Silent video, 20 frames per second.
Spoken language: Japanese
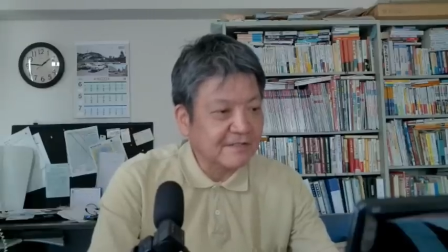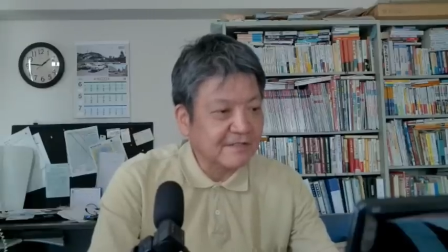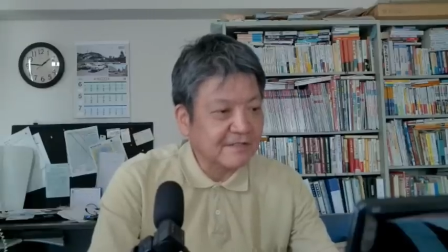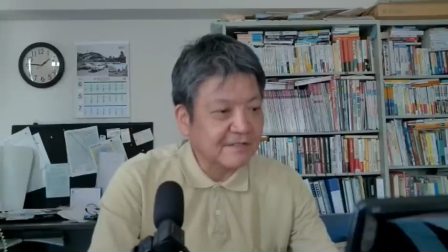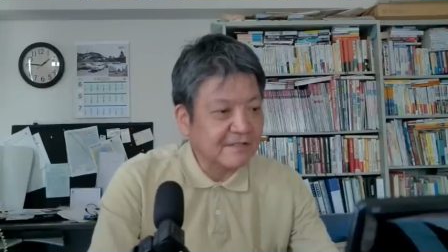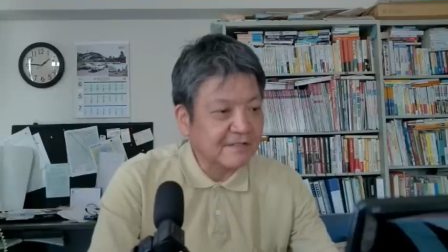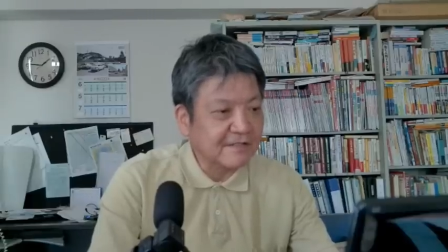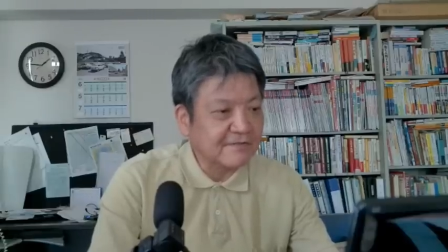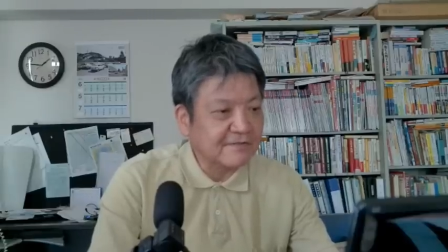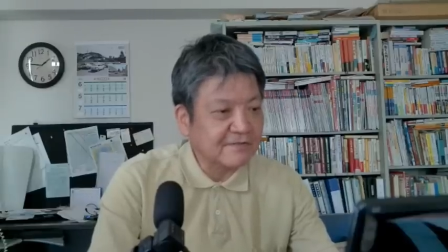
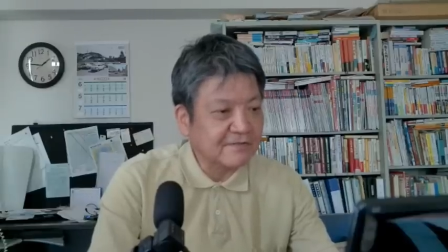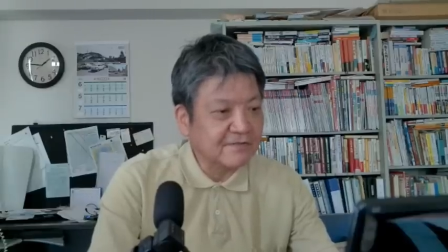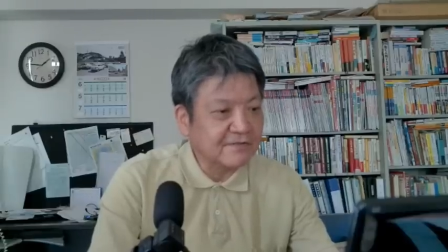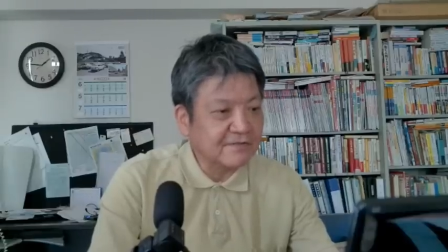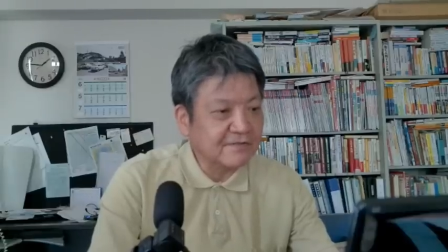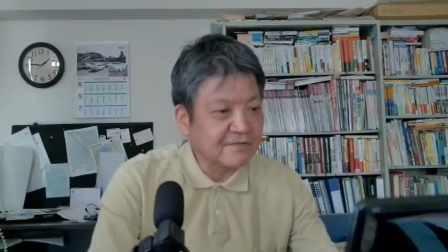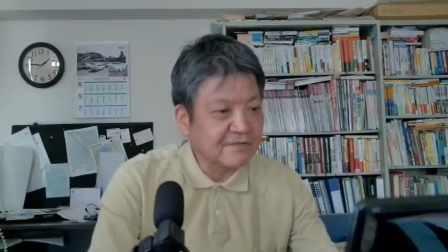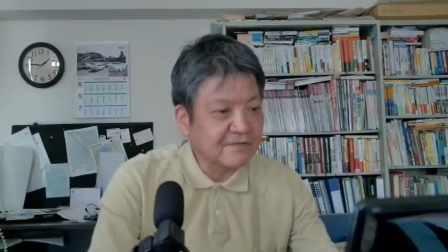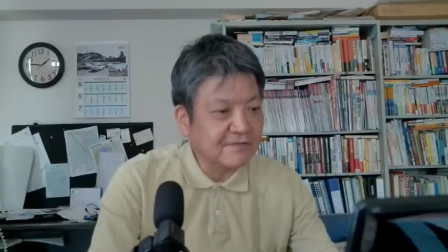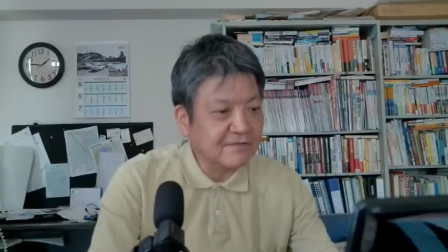えー、普
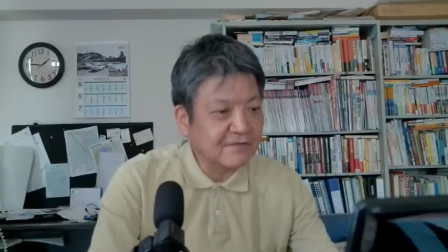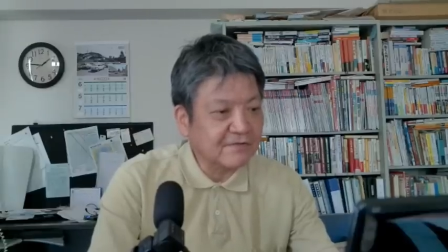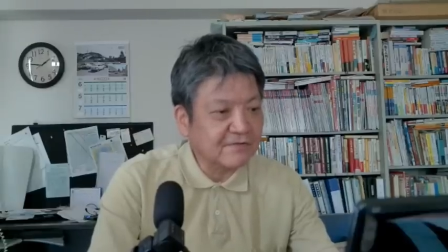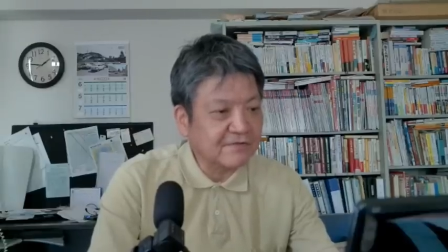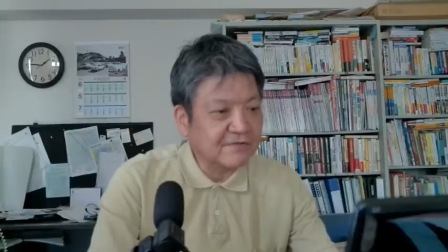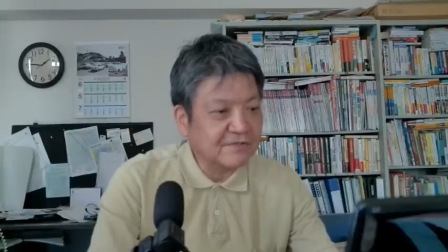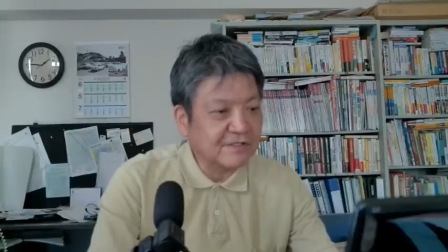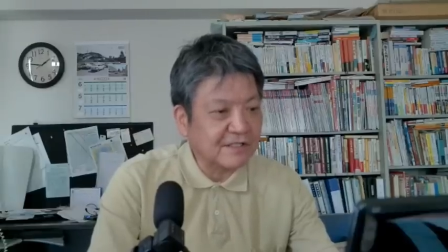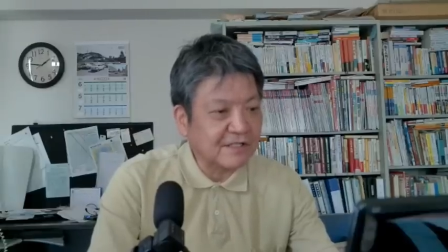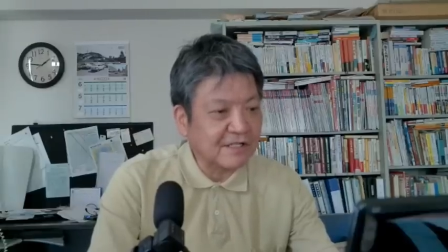通、
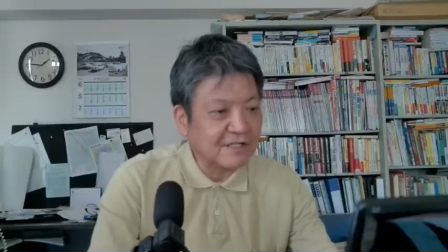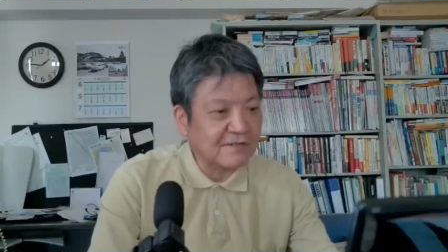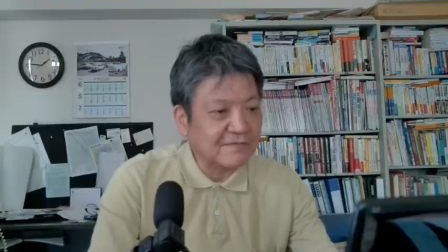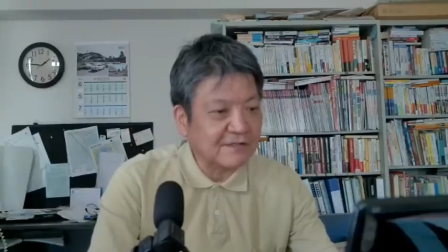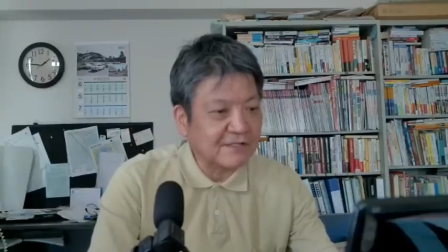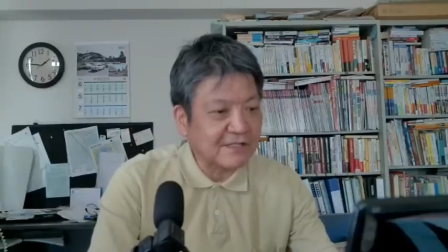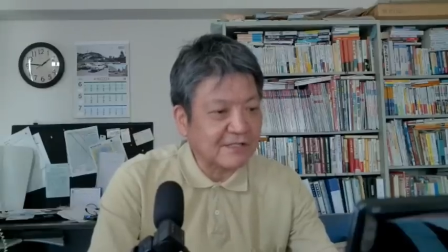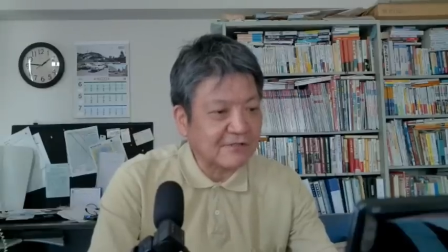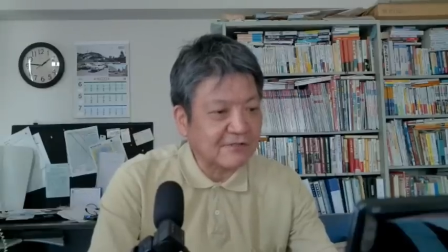特殊な立場、